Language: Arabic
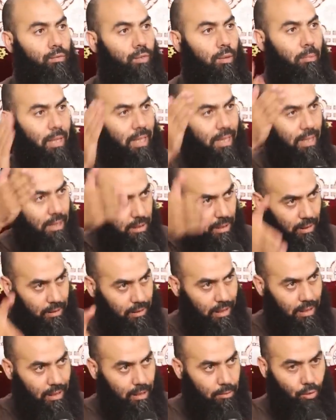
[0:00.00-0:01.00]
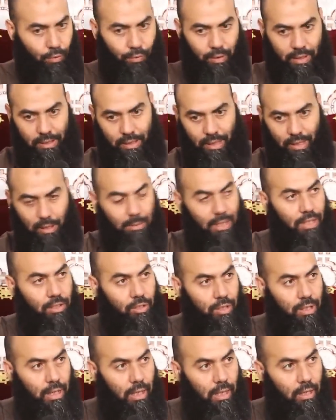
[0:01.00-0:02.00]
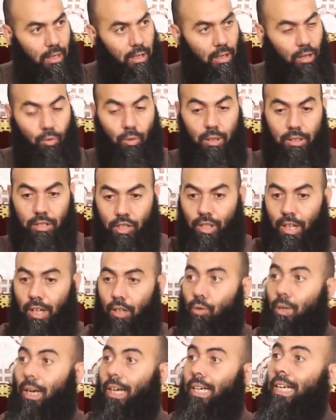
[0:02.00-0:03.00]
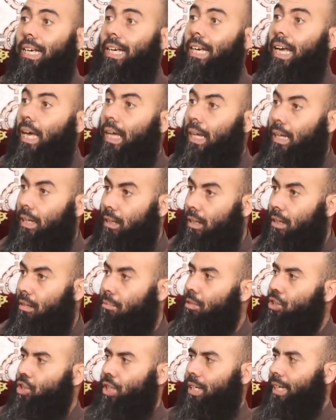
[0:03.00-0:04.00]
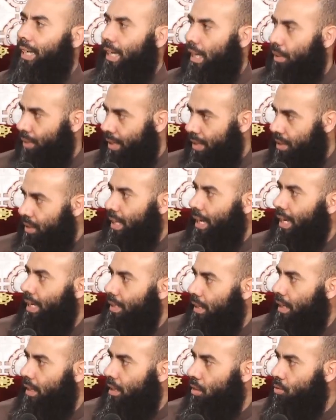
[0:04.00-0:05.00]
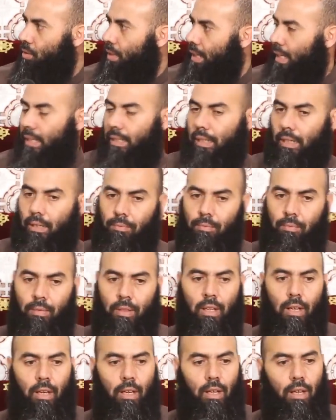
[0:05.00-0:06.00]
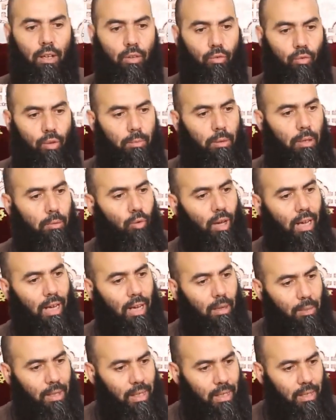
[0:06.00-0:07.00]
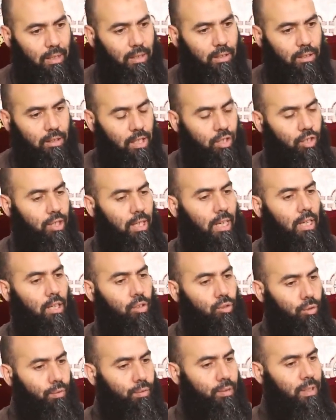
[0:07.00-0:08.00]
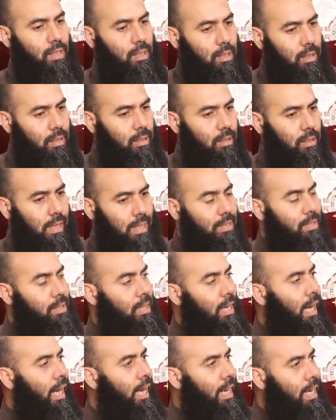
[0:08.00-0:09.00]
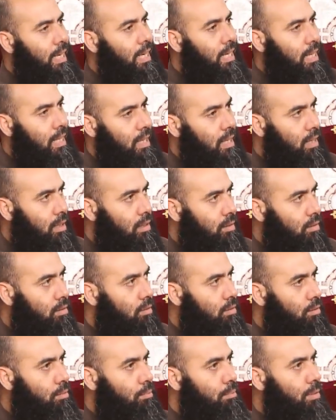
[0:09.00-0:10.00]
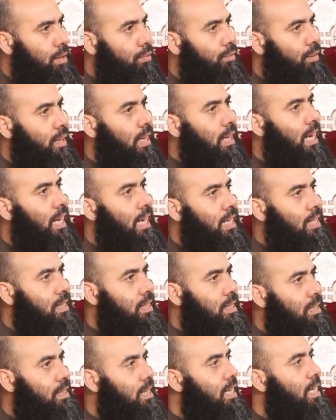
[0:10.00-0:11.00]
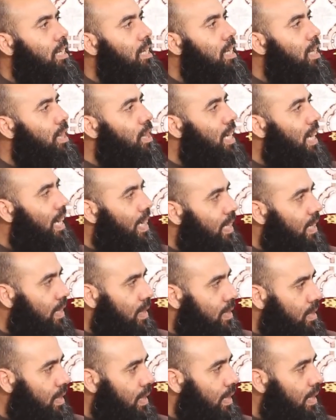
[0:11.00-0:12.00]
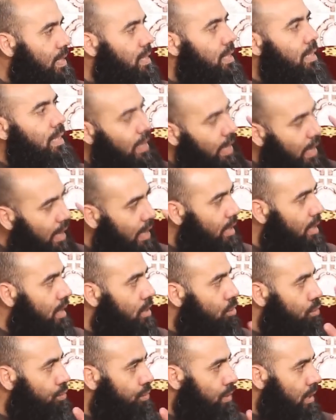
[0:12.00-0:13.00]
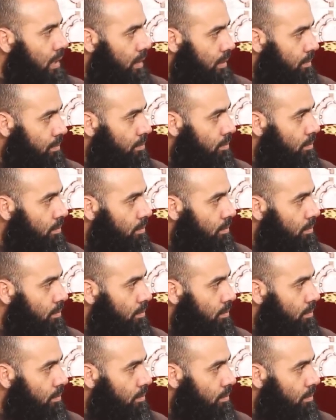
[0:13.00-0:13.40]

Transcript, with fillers: فملي كتحط هذه المفاصله من هذه الجهه وتجعلها لله ماشي انك خايف على الصحه ديالك ولا كذا وبالمقابل تجتهد في التحلي بفرائض الدين الظاهره التي يراها الناس فيك